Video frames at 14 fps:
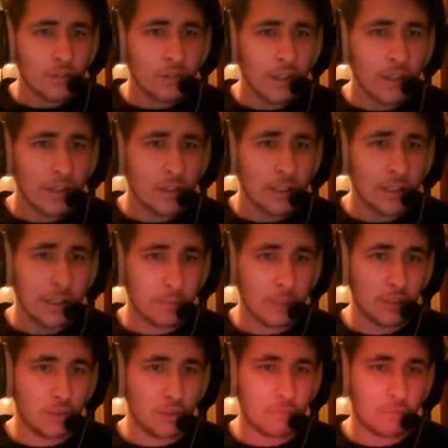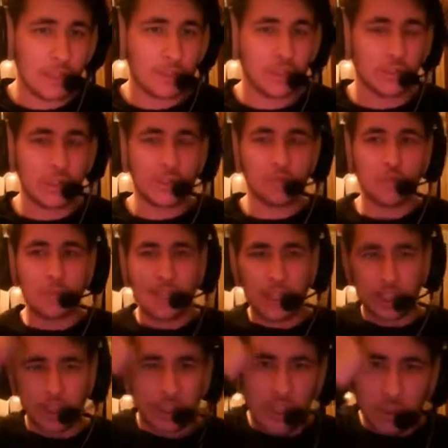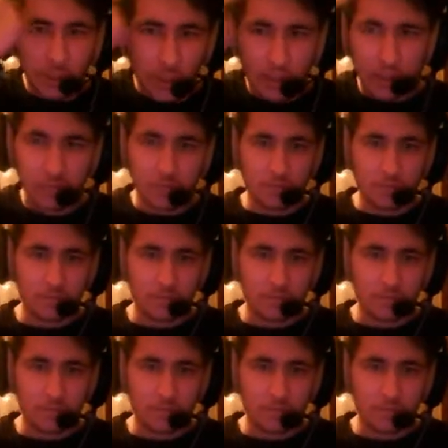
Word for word: Guarda che non stiamo prendendo un pezzo dal 2005.